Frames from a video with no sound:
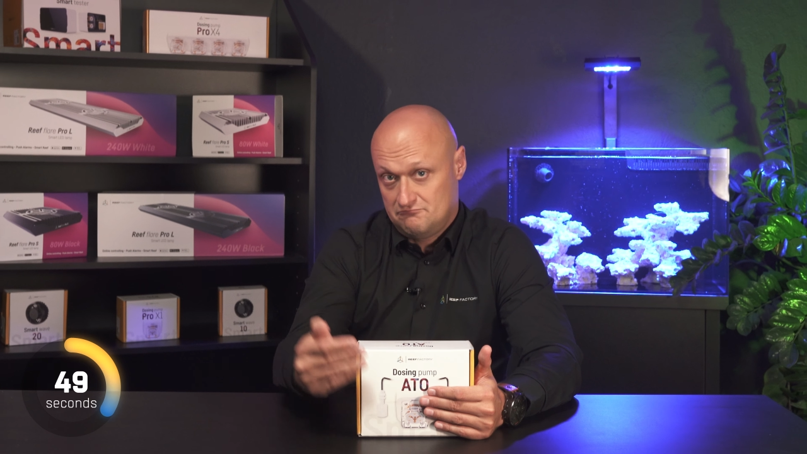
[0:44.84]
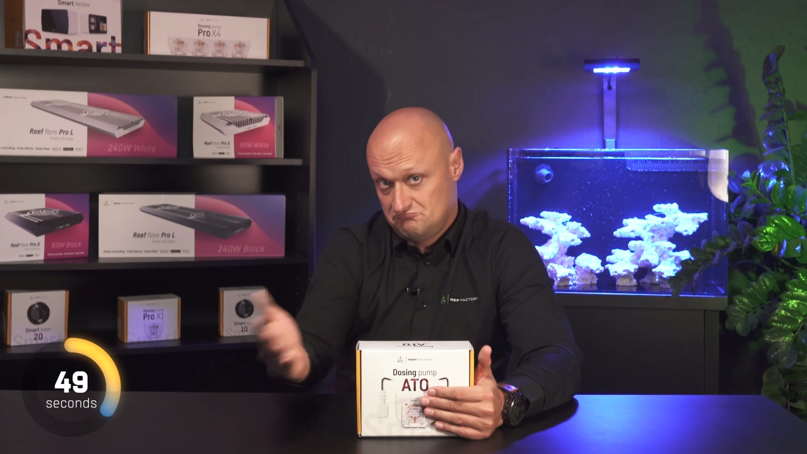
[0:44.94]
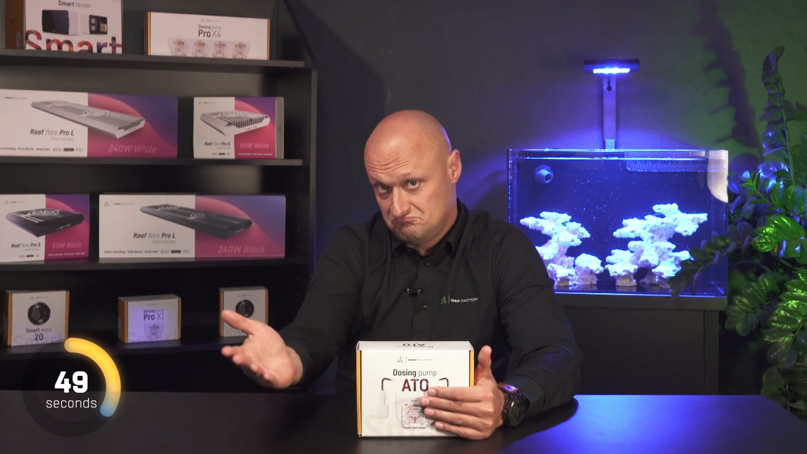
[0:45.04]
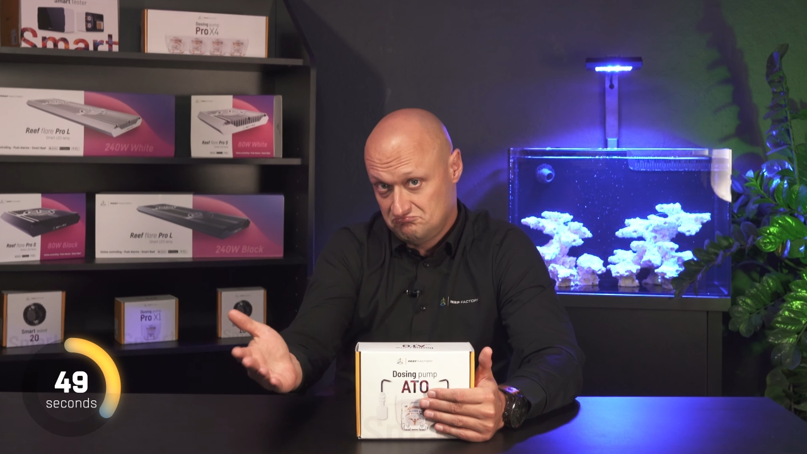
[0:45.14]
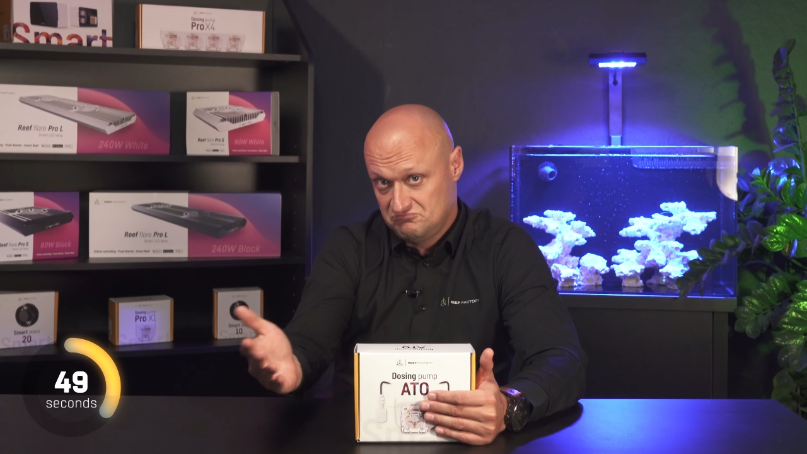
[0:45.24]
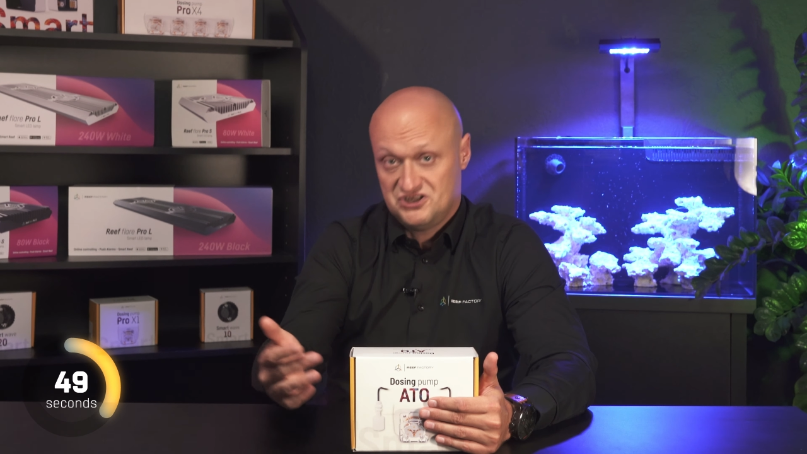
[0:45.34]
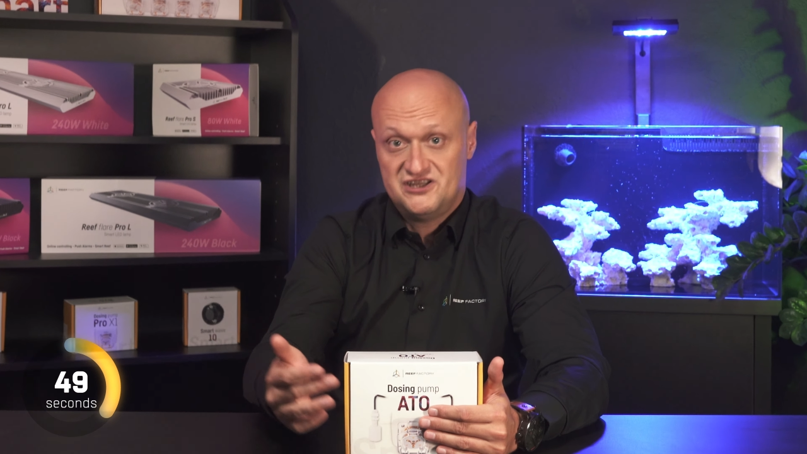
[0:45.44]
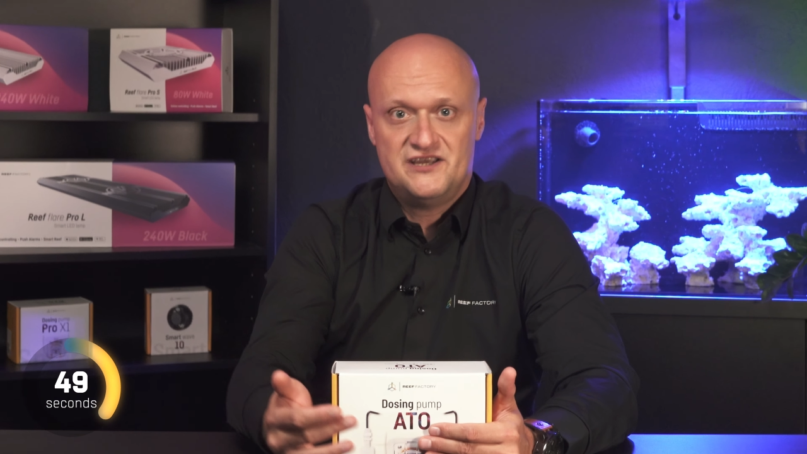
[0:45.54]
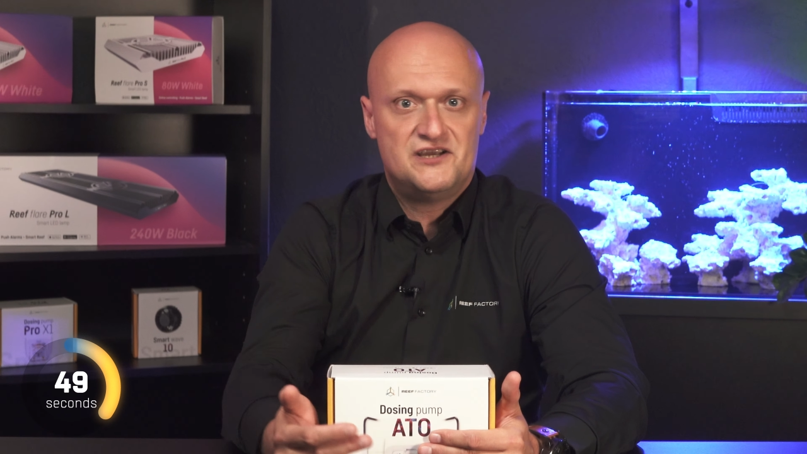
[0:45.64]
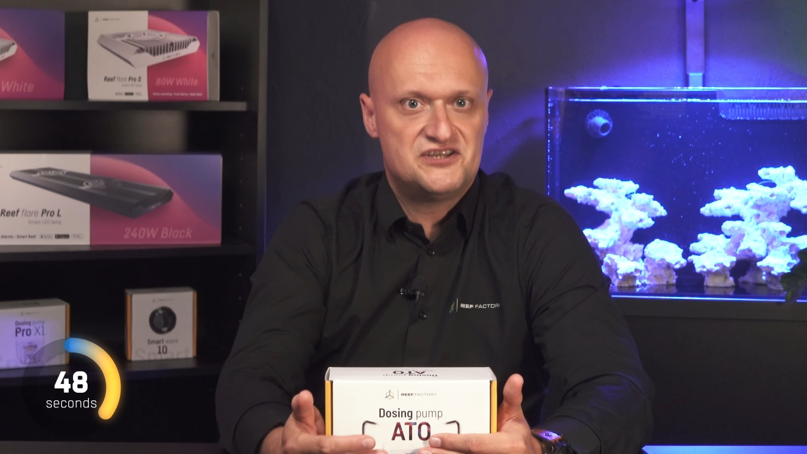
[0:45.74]
Die
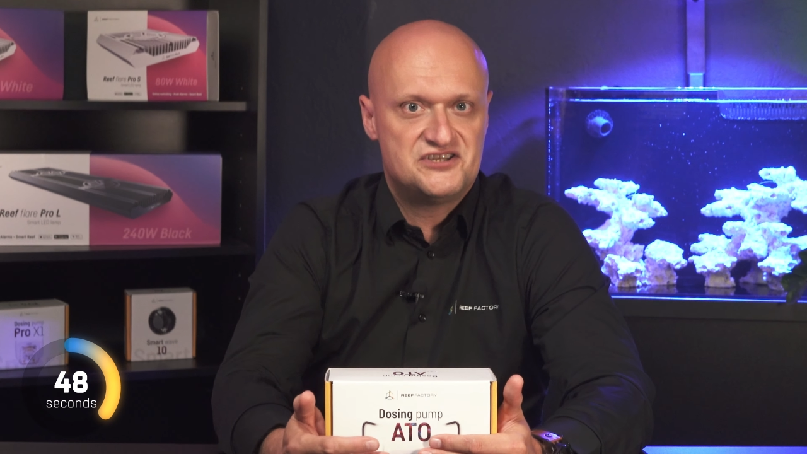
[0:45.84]
Überwachung der